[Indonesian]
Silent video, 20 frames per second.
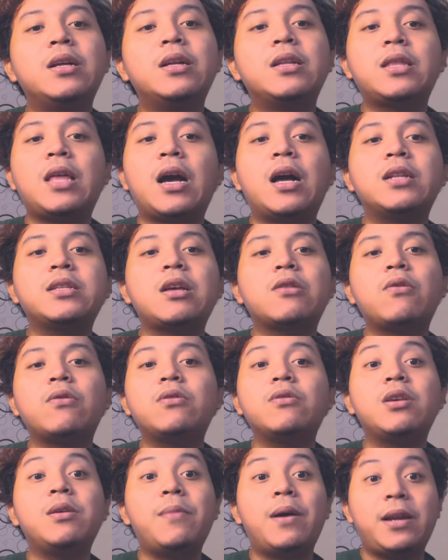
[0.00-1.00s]
tanggal satu
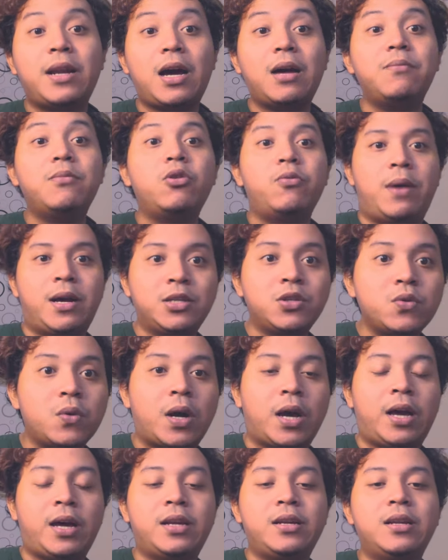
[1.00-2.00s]
itu gimana kan belum masuk
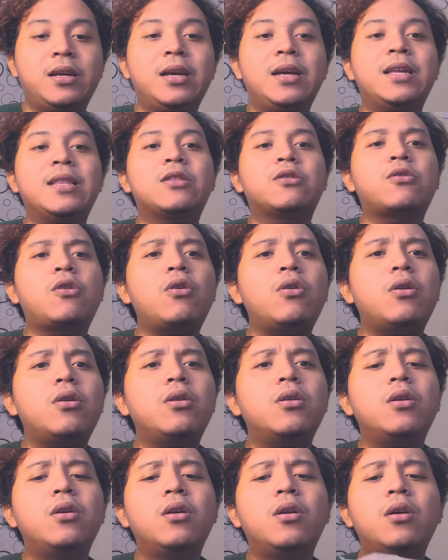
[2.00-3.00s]
kan kok
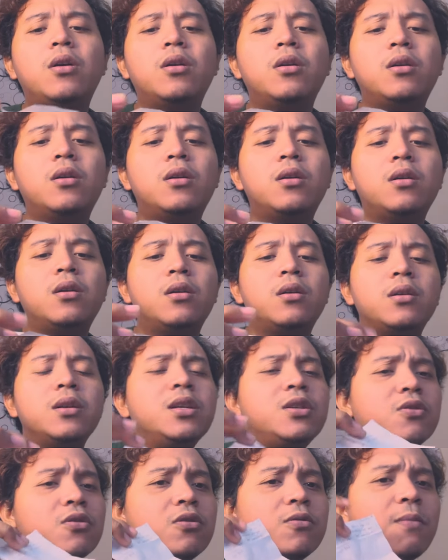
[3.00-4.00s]

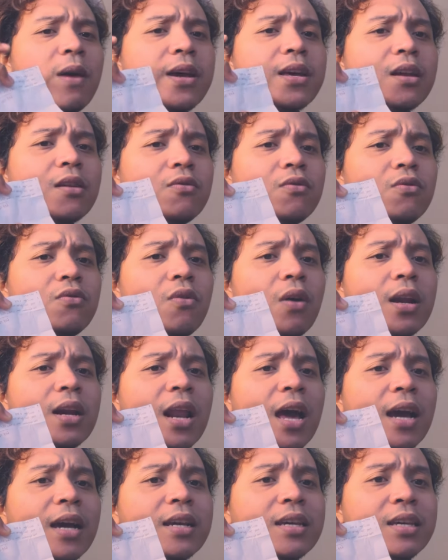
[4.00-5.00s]
disuruh bayar duluan
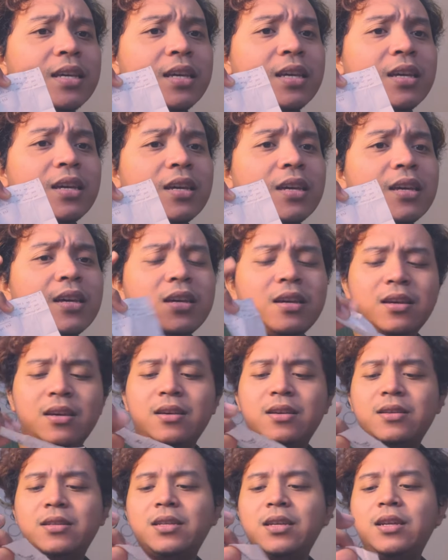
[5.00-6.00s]
lagi.
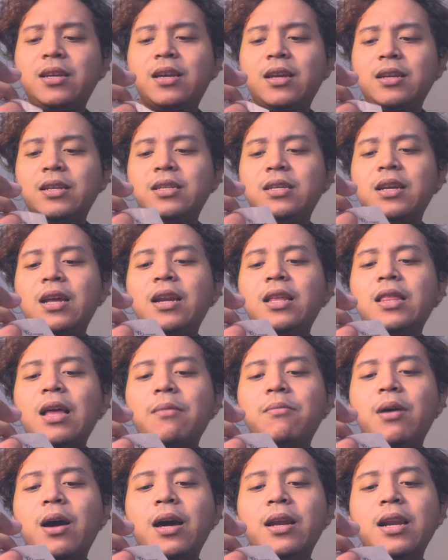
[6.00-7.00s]
Jadi kan di sini ada
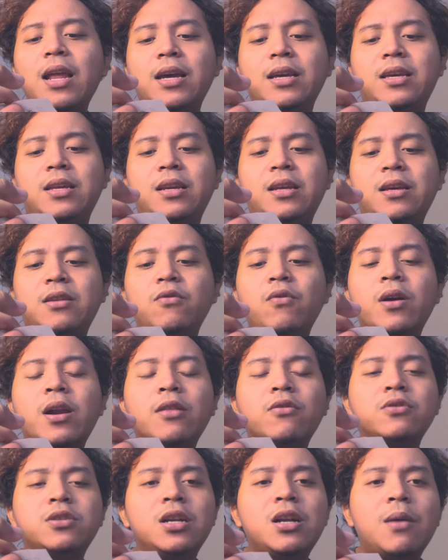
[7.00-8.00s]
tambahan lagi nih,
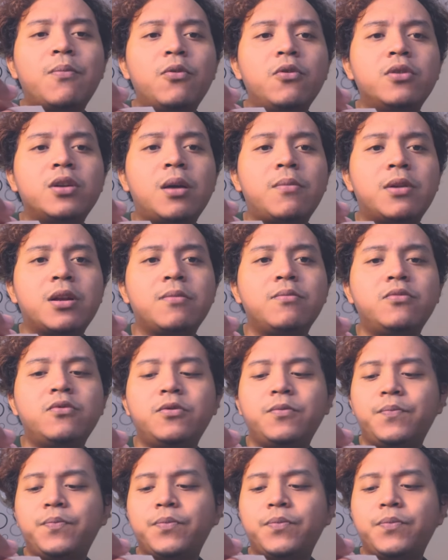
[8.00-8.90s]
236 ribu.